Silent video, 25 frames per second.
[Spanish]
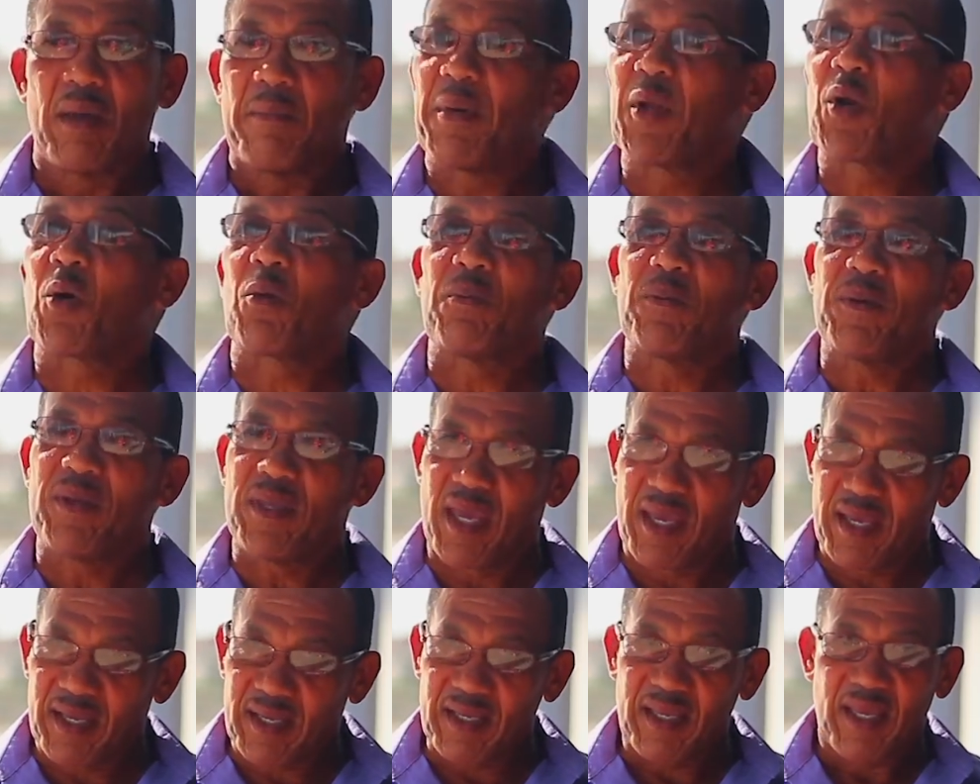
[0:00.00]
Pero
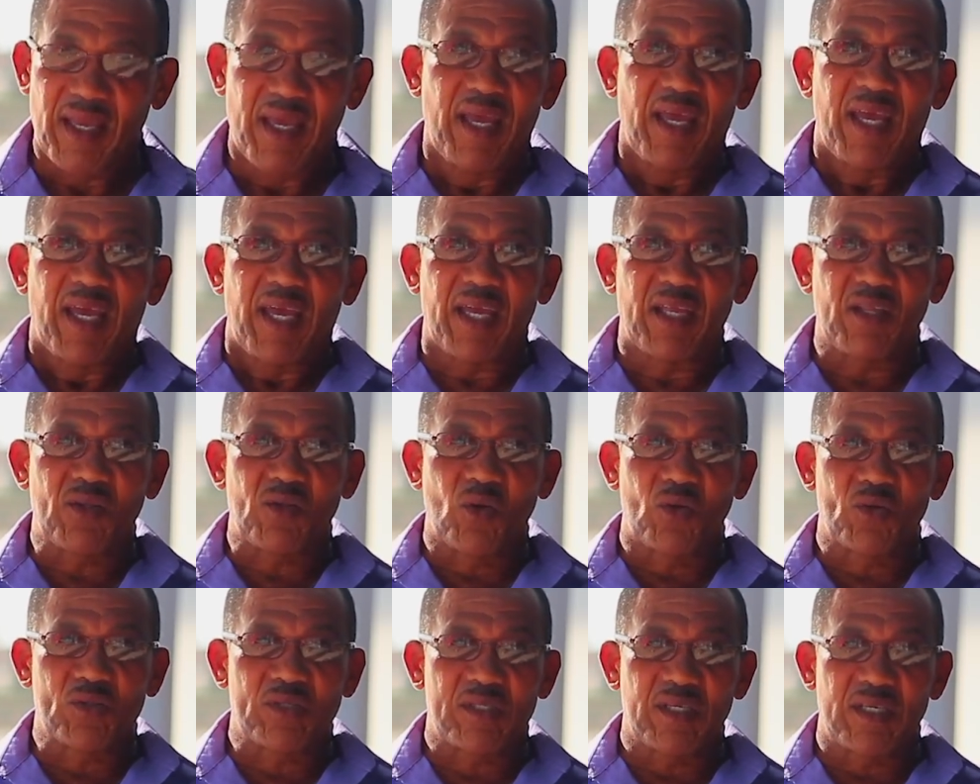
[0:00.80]
bien,
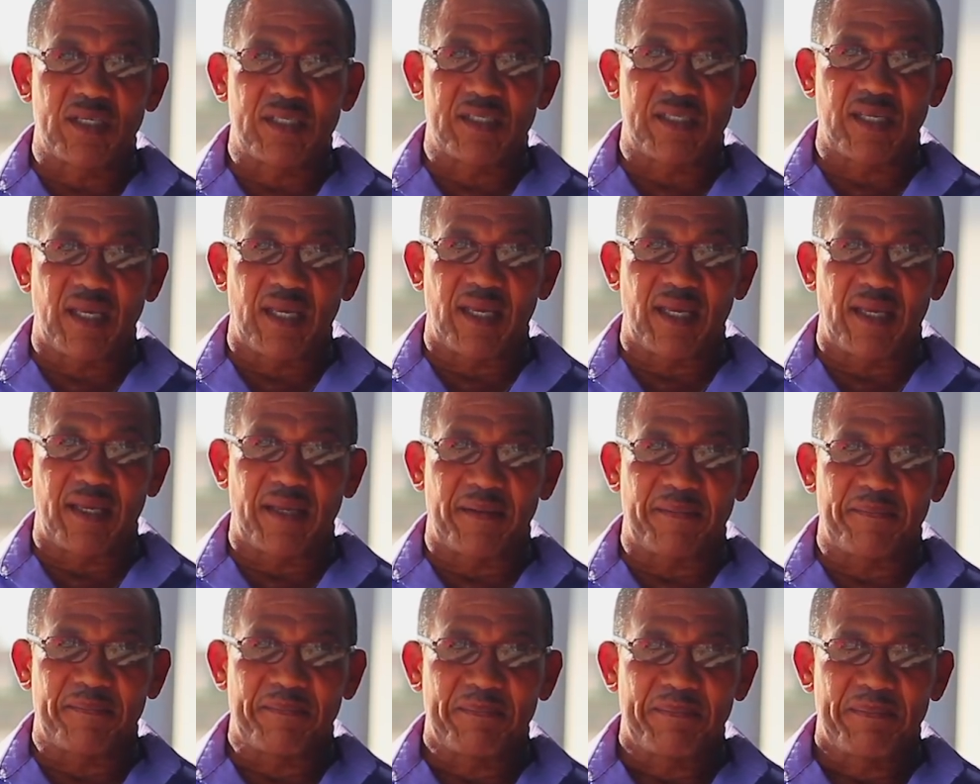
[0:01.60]
entonces
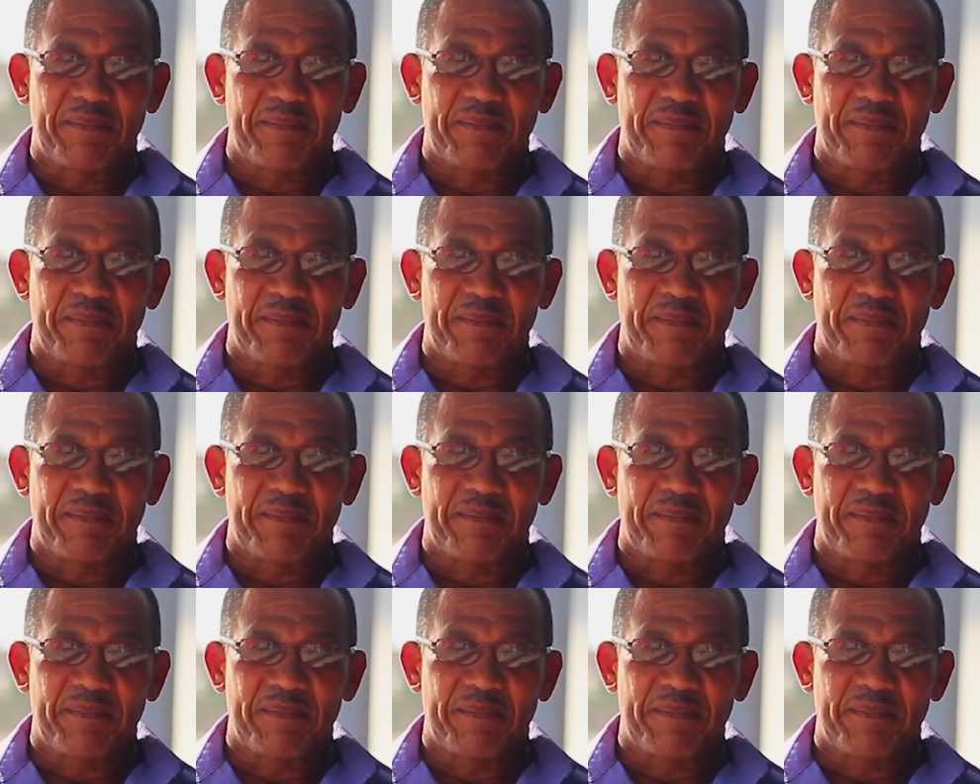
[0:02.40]
eh,